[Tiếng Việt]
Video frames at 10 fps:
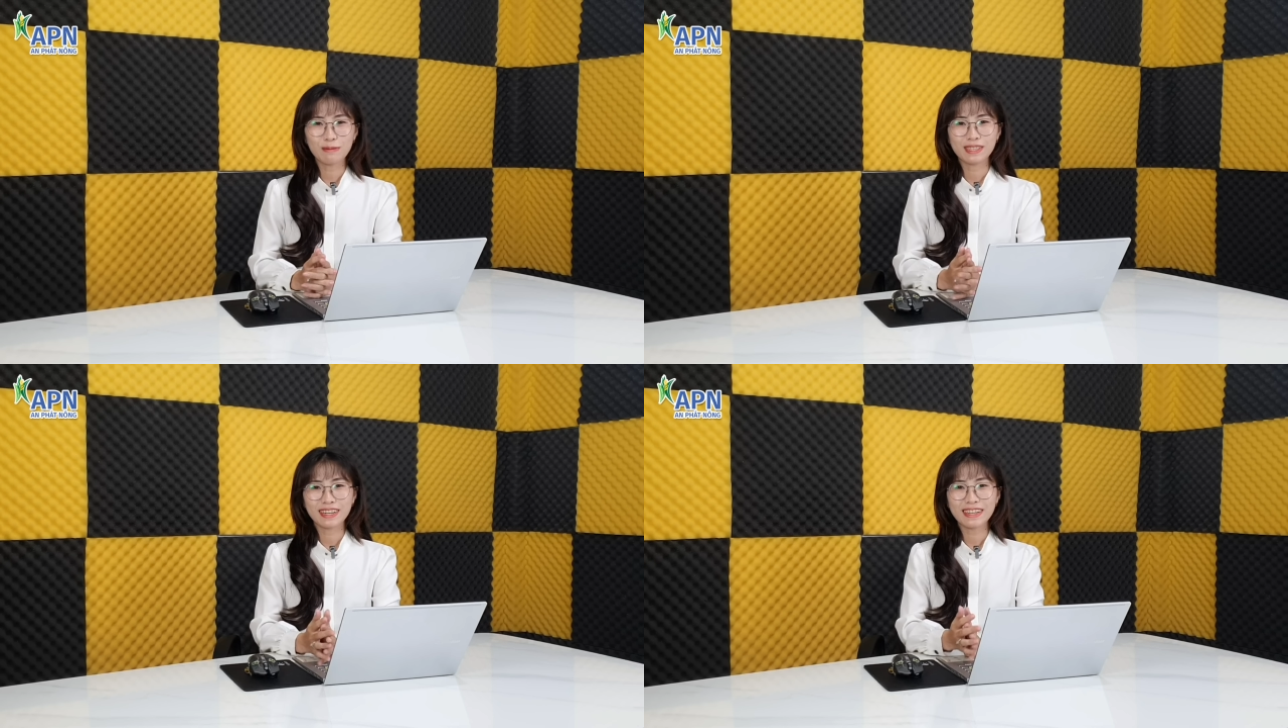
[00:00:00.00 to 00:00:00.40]

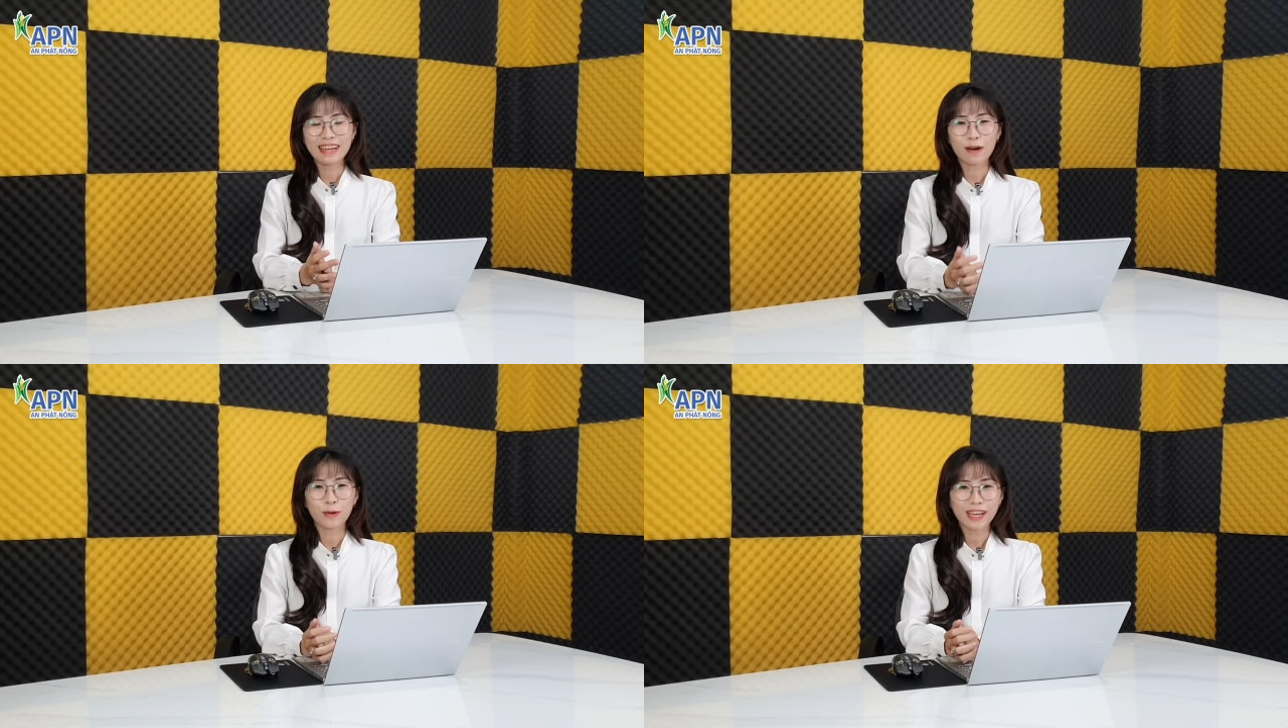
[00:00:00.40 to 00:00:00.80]
Em xin
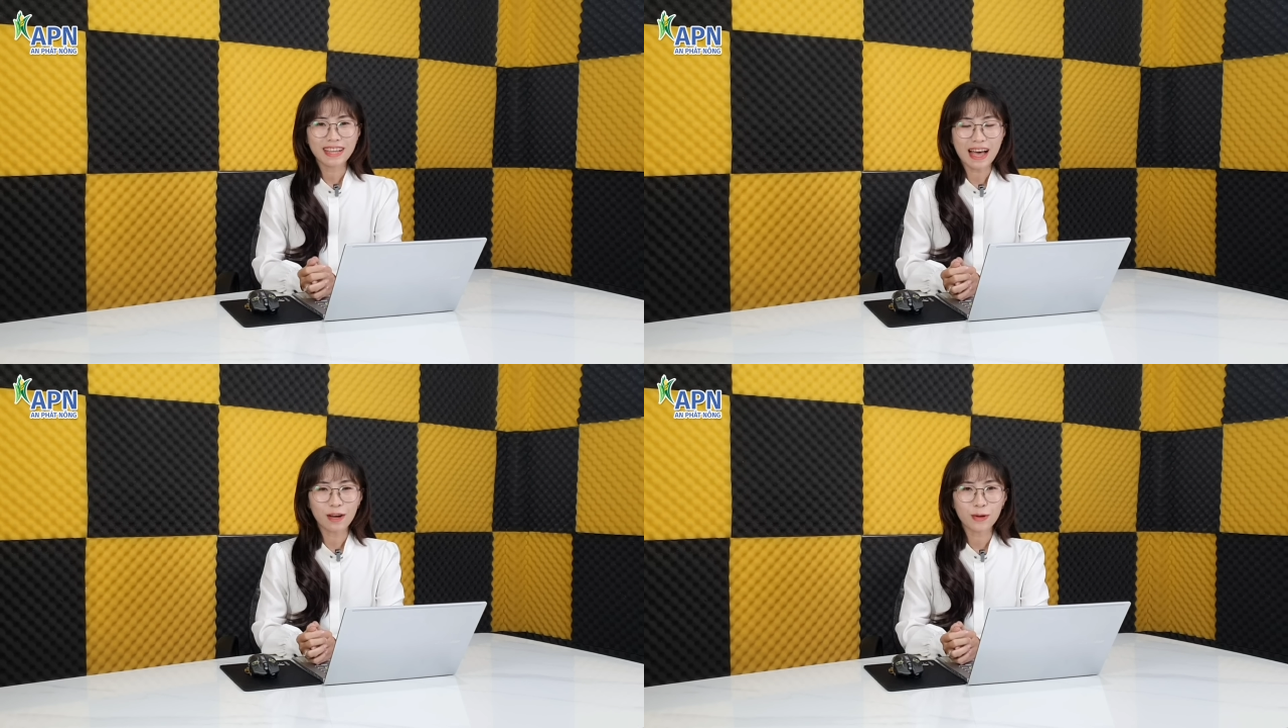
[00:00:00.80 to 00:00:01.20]
kính chào quý
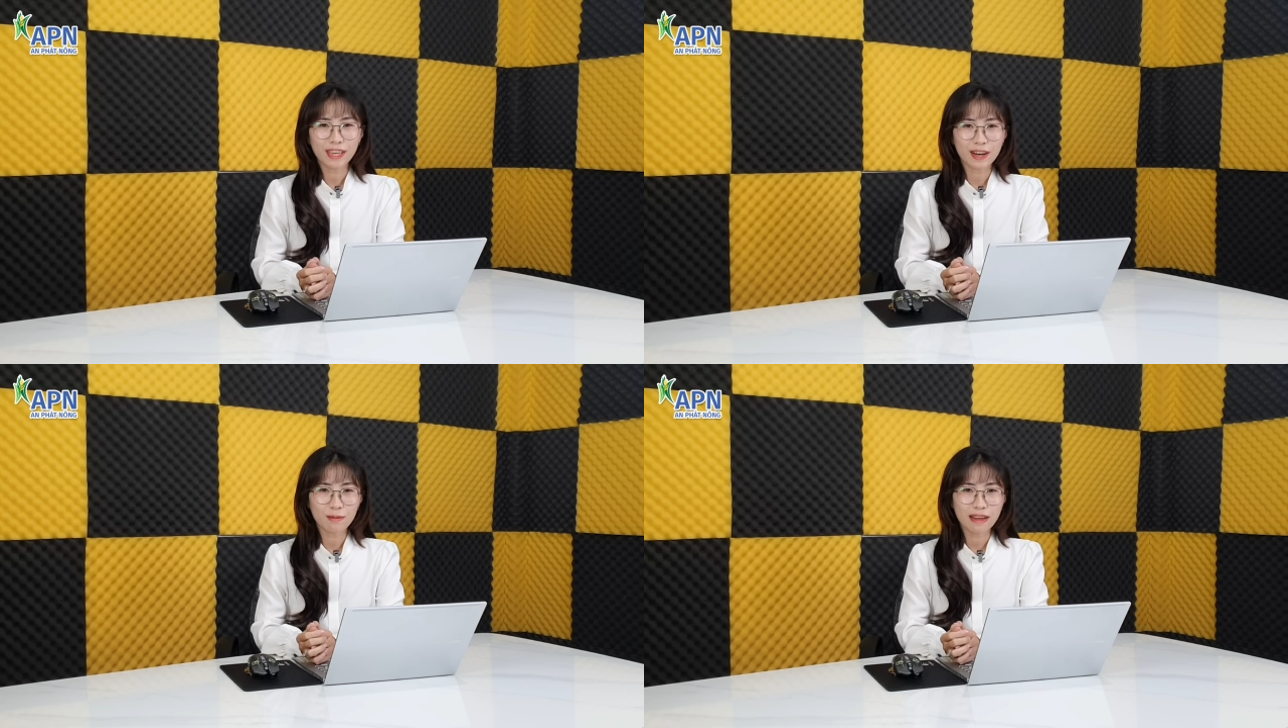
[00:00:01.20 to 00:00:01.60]
khán giả của
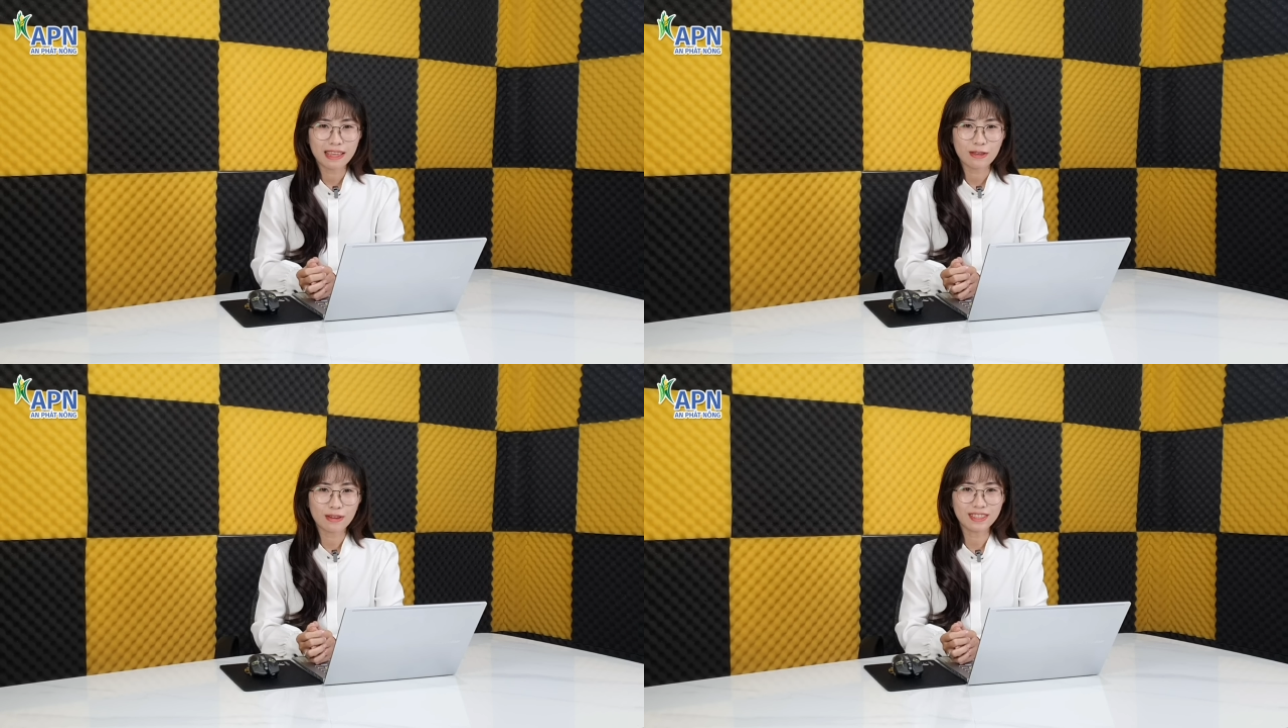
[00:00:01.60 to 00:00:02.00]
Nhà Nông
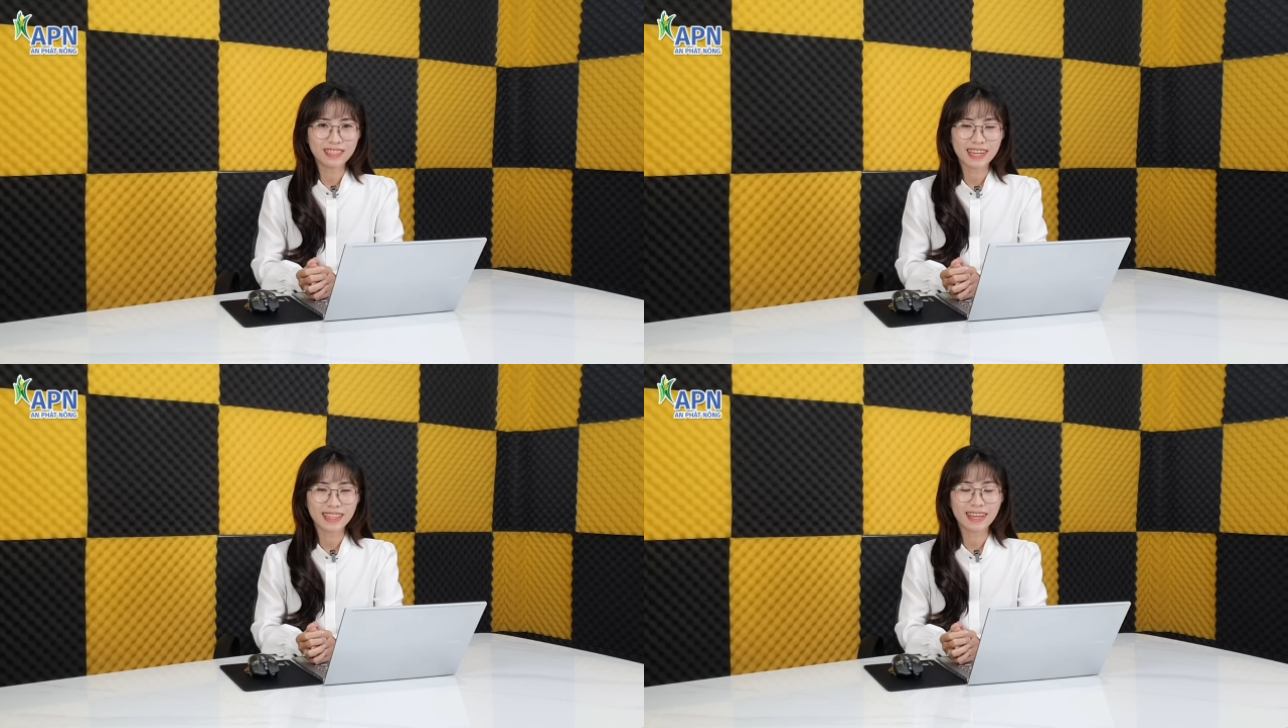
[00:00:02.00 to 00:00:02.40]
đang theo dõi
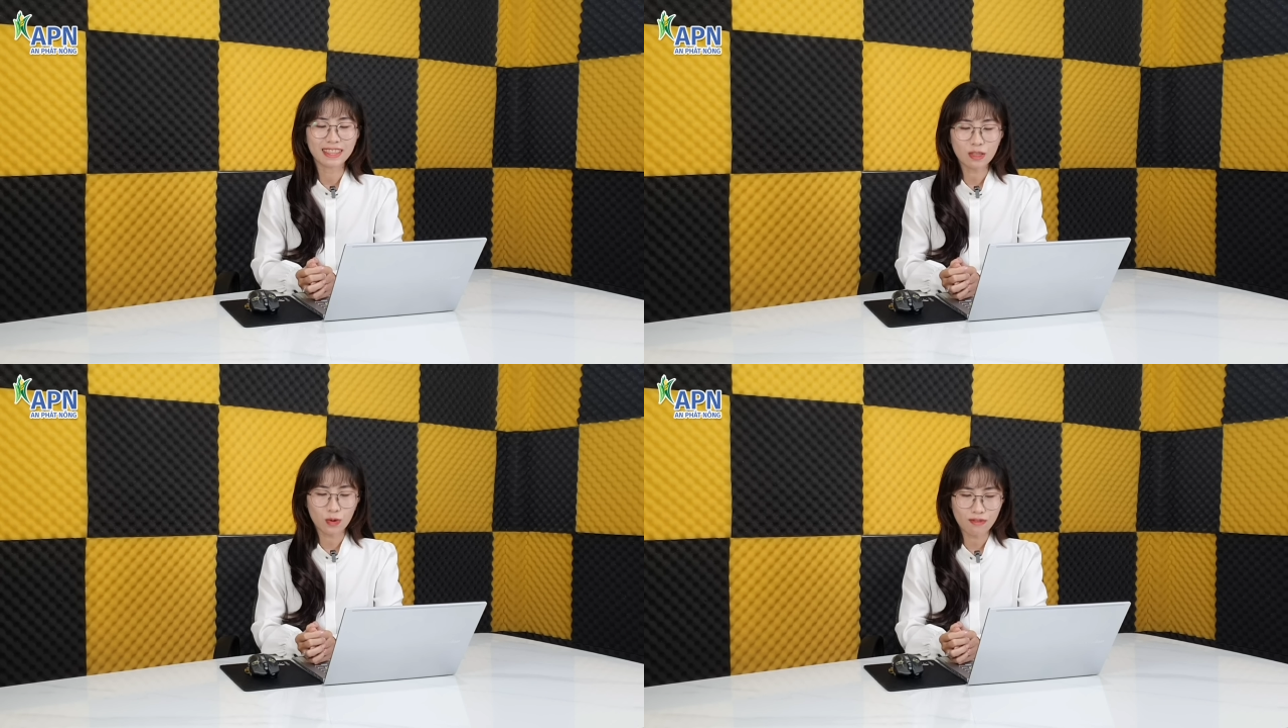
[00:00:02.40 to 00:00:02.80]
chương trình
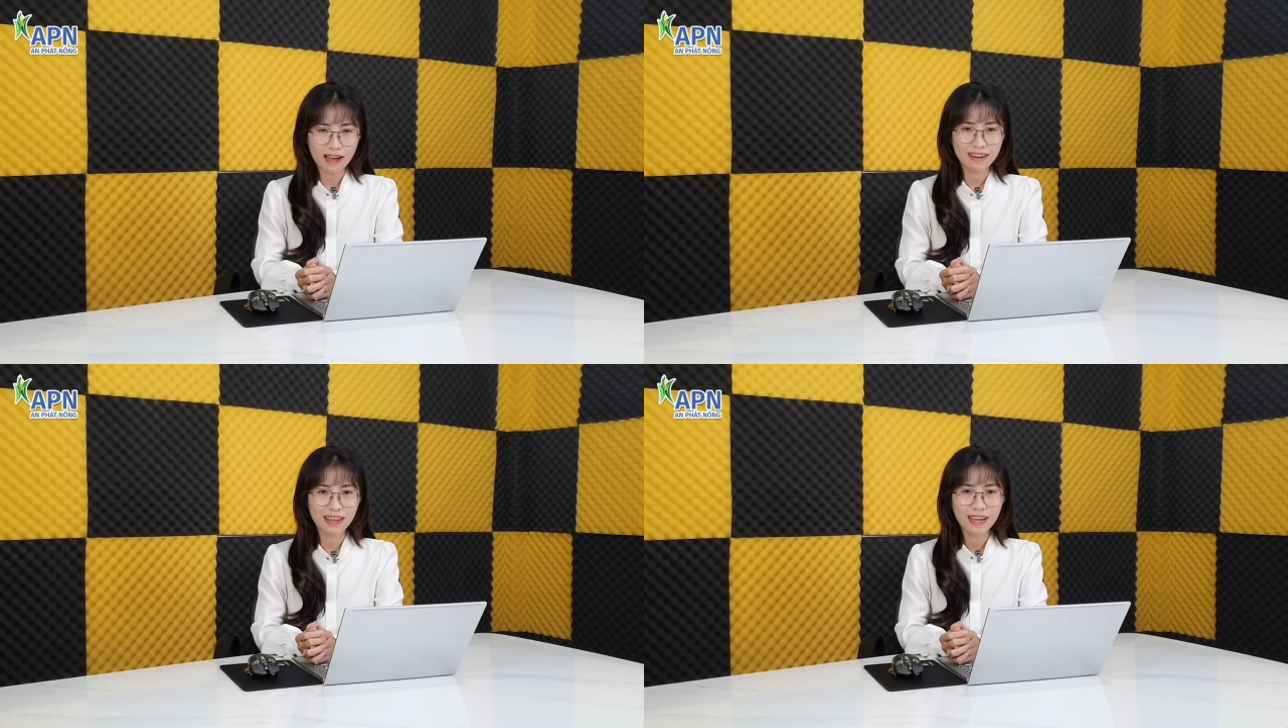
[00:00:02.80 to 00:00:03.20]
Thời tiết Thủy
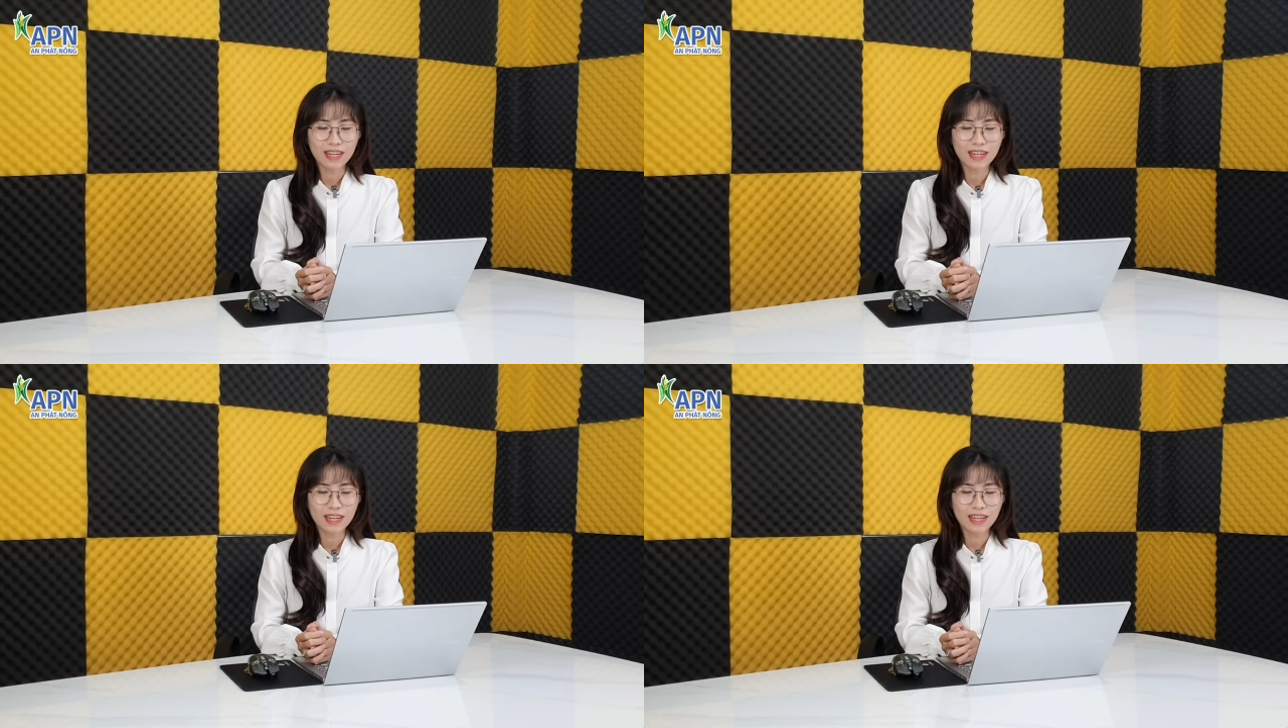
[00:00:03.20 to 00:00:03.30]
văn